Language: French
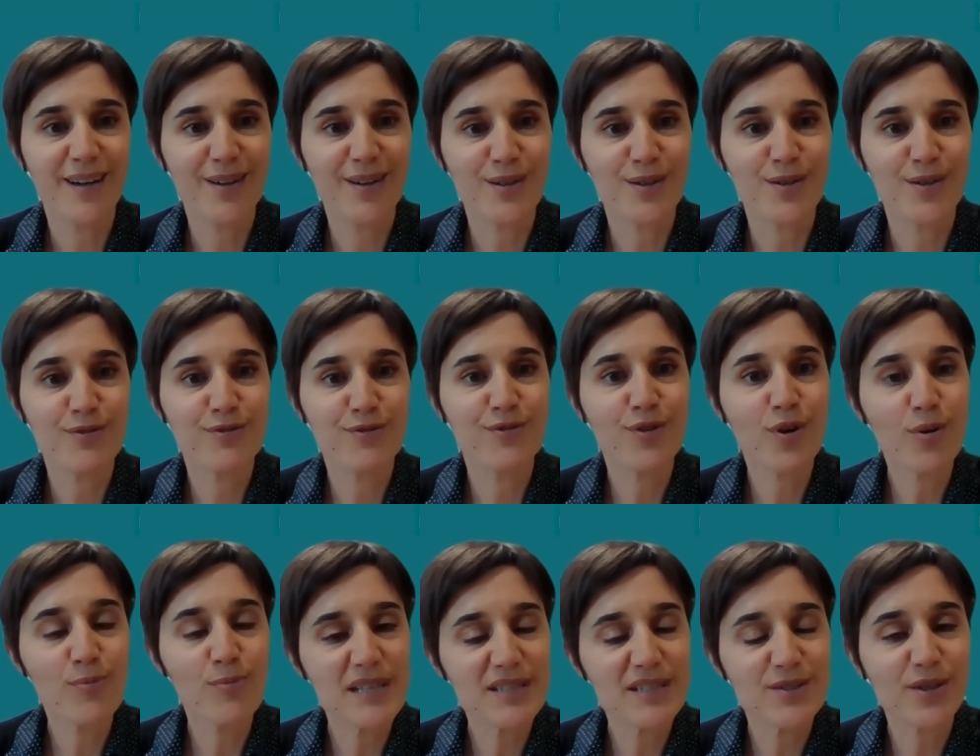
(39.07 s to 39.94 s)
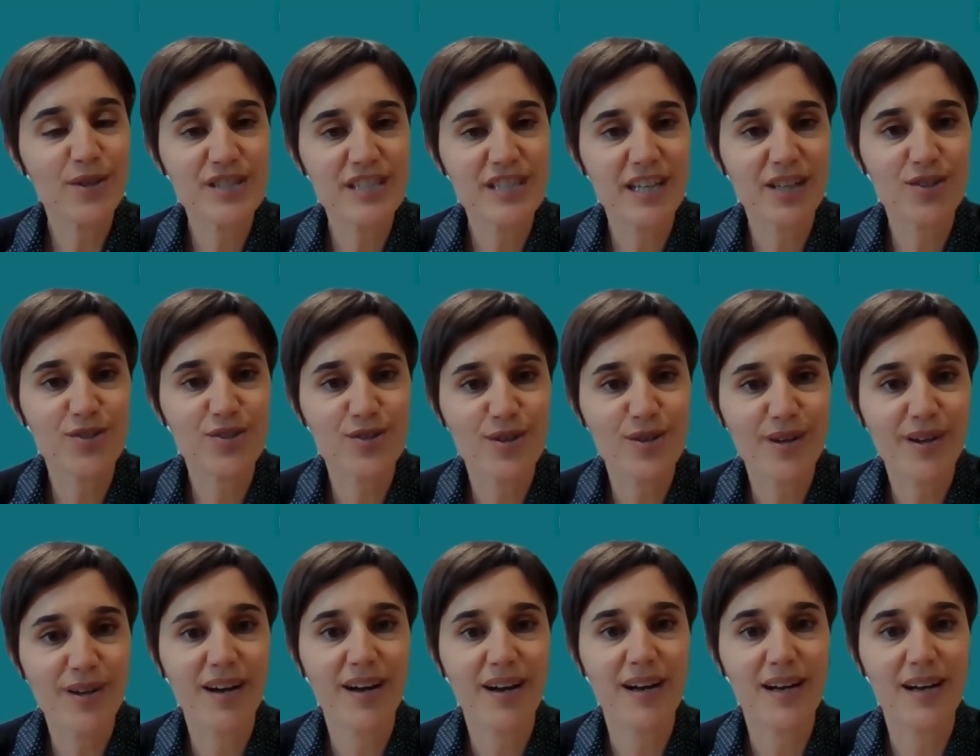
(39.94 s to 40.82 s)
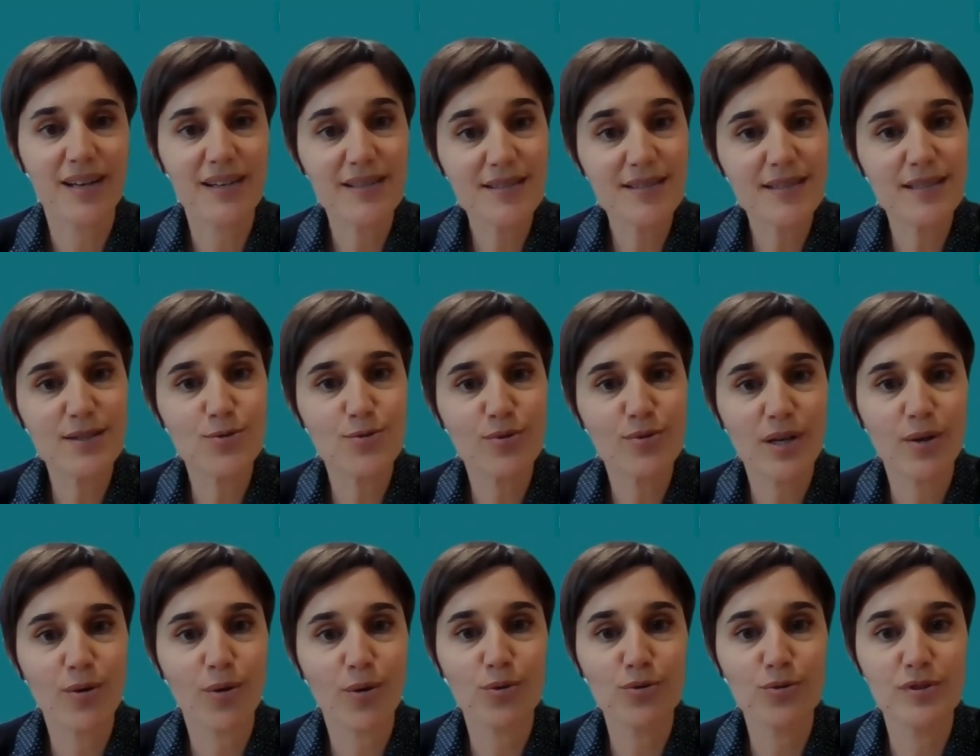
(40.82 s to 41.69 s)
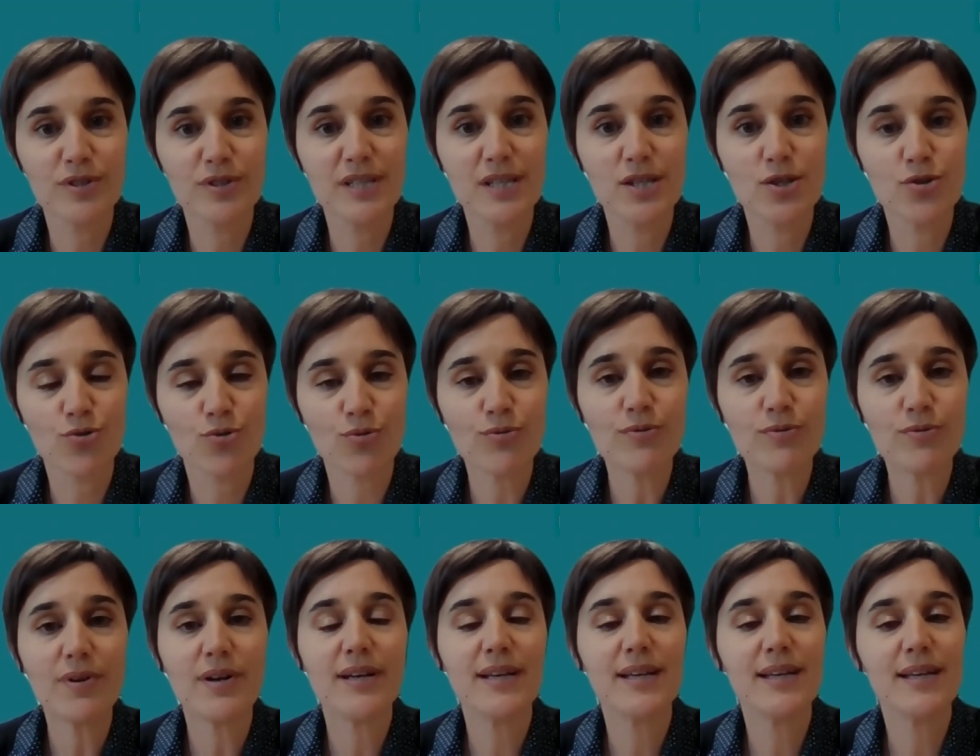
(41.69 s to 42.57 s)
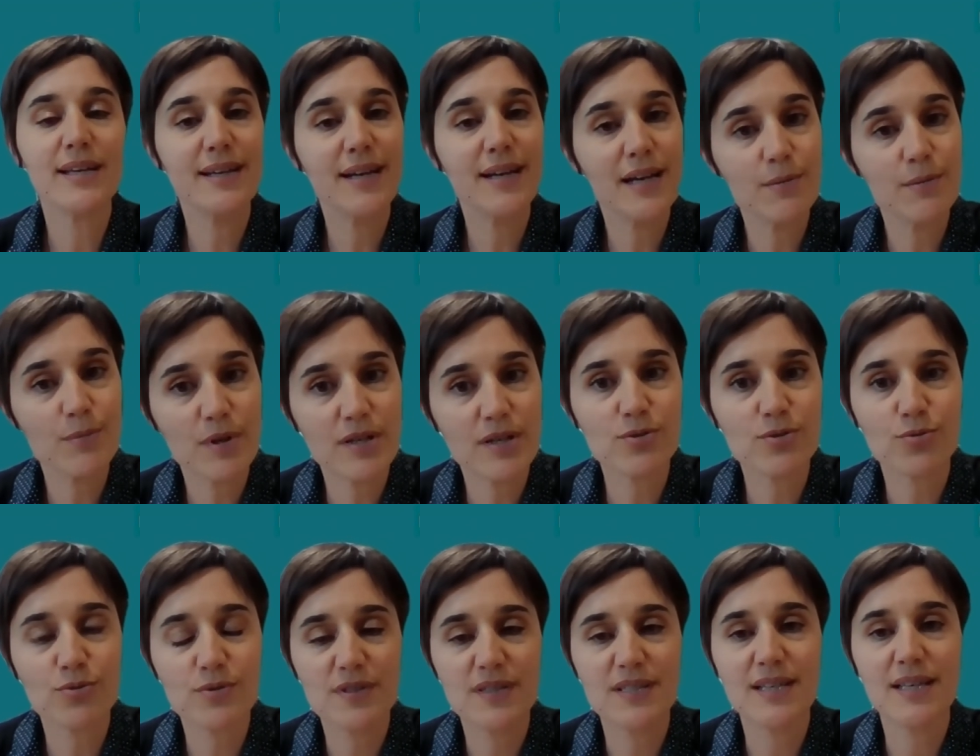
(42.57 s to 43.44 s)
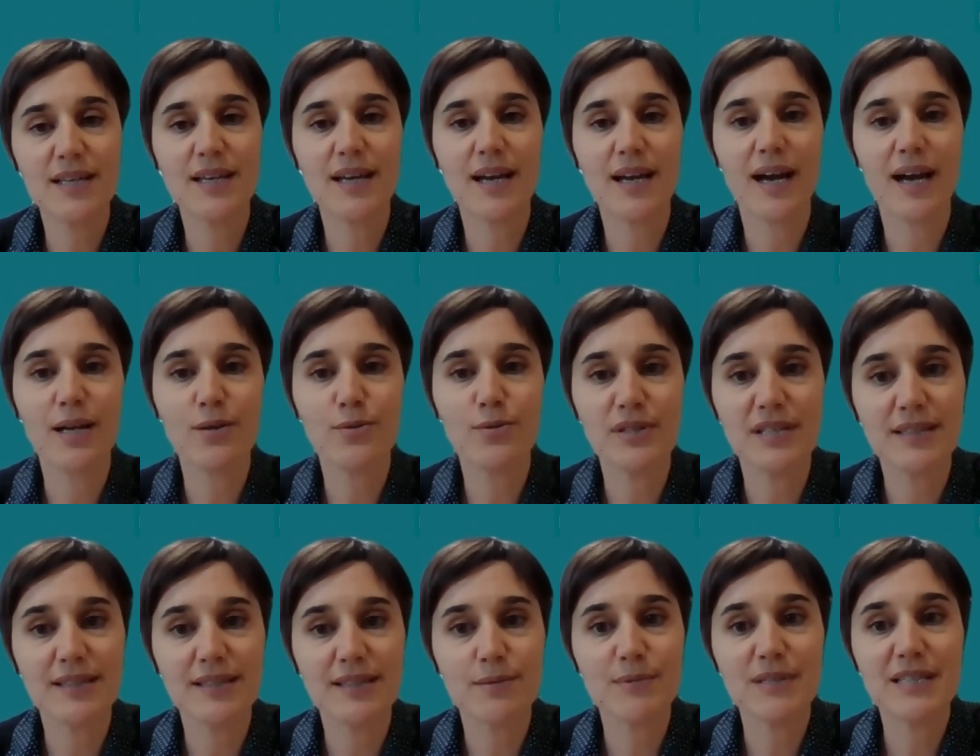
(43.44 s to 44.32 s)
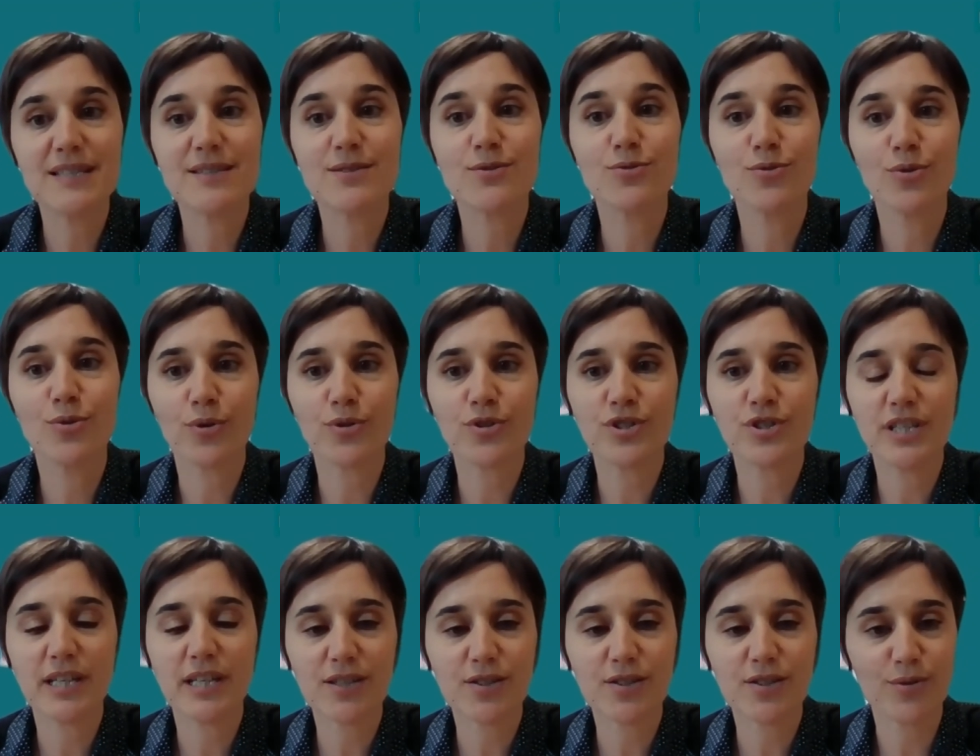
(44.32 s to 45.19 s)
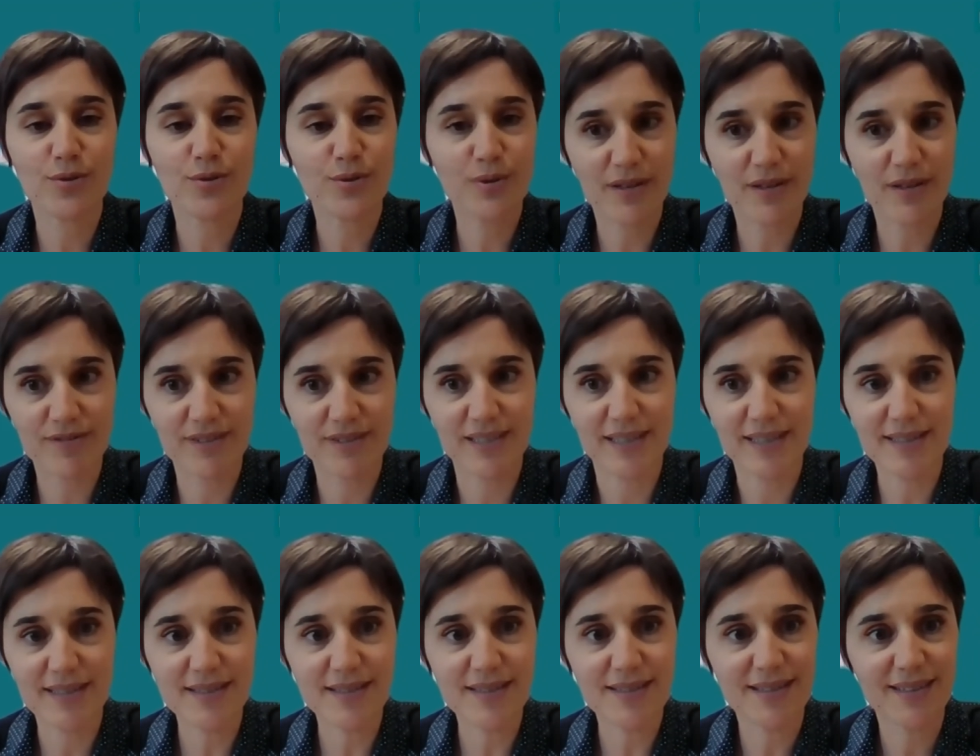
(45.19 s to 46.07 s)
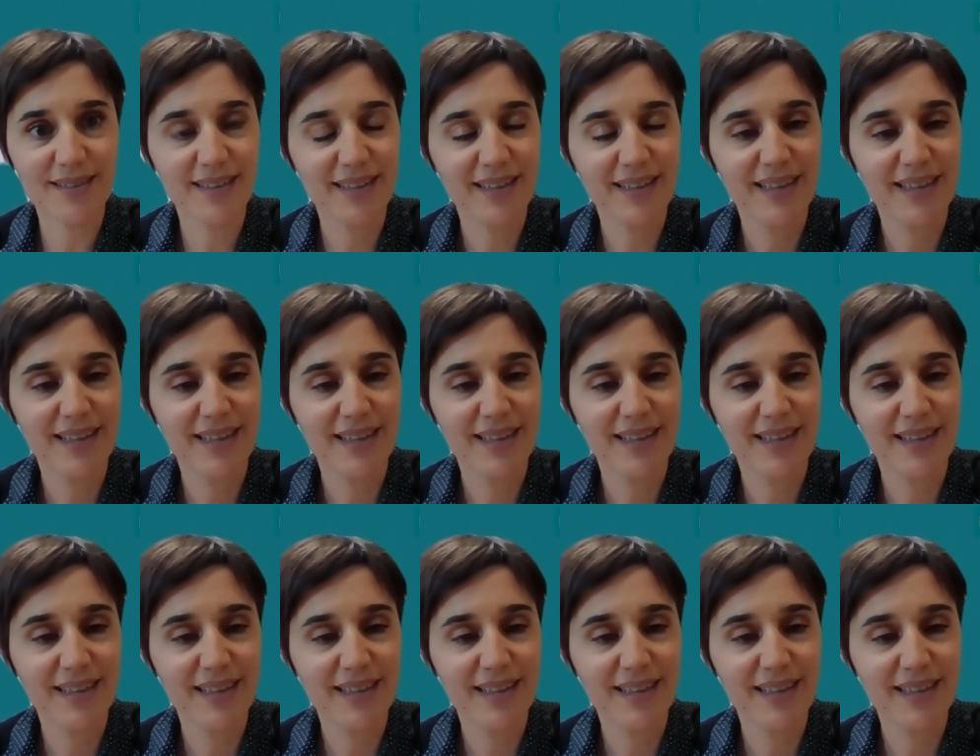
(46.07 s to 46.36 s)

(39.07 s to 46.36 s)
euh, formateur-chercheur à l'Institut Agro de Dijon, également associé à l'unité mixte de recherche EFTS.